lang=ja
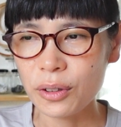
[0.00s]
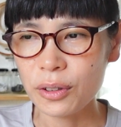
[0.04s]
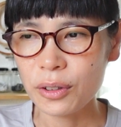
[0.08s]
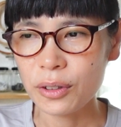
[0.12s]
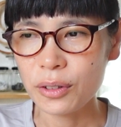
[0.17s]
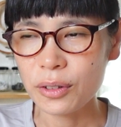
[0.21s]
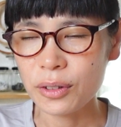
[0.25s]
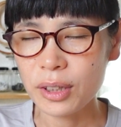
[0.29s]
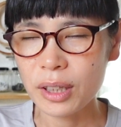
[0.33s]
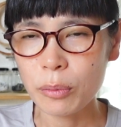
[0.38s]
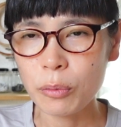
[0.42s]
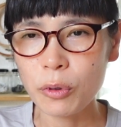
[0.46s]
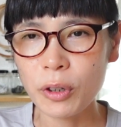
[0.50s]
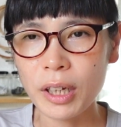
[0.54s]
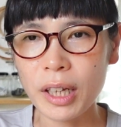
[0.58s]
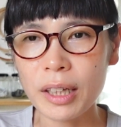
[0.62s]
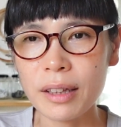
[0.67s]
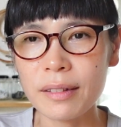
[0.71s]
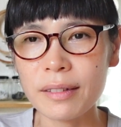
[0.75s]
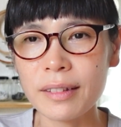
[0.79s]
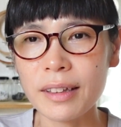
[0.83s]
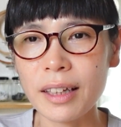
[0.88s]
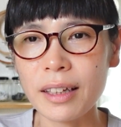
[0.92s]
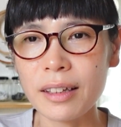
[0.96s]
言ってもらっ
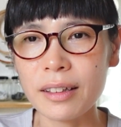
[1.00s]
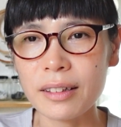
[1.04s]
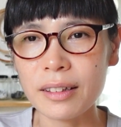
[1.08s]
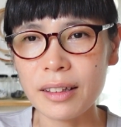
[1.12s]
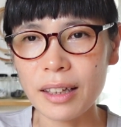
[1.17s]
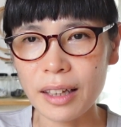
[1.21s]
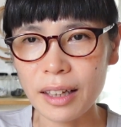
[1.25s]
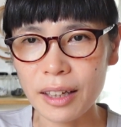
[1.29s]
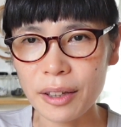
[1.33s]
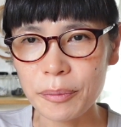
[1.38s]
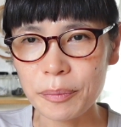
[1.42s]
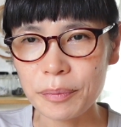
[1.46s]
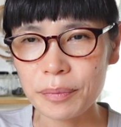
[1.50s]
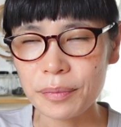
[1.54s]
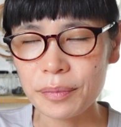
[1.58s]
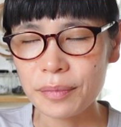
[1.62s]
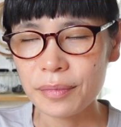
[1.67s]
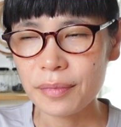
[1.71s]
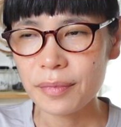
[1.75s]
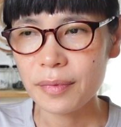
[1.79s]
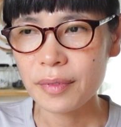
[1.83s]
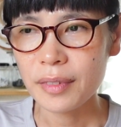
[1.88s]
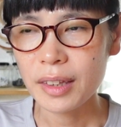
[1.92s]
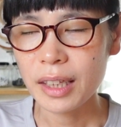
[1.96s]
ていて
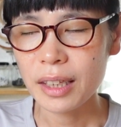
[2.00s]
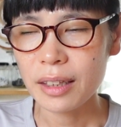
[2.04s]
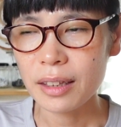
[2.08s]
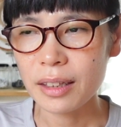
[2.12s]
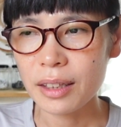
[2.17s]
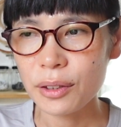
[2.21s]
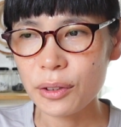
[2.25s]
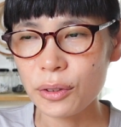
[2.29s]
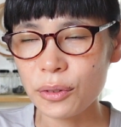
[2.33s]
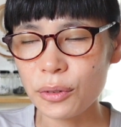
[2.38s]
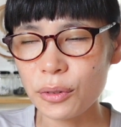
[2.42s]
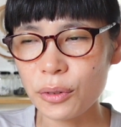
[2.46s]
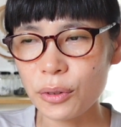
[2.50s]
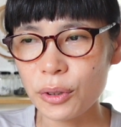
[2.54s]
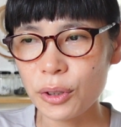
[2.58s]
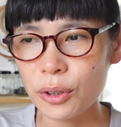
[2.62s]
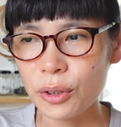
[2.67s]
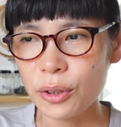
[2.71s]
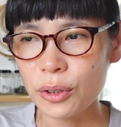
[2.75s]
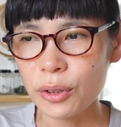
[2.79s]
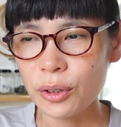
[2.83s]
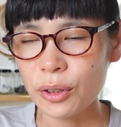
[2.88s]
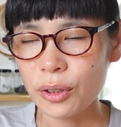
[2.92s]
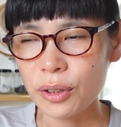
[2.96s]
なんでその
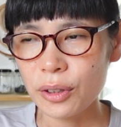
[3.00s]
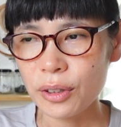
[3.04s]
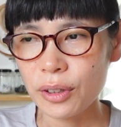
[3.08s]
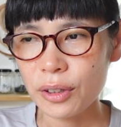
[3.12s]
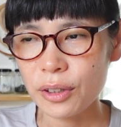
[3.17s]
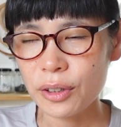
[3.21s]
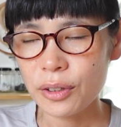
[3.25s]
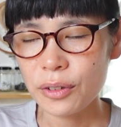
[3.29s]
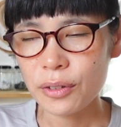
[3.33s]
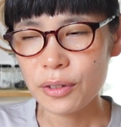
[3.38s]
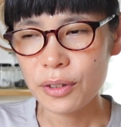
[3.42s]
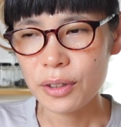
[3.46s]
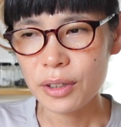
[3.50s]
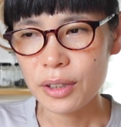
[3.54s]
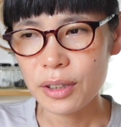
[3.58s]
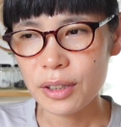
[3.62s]
休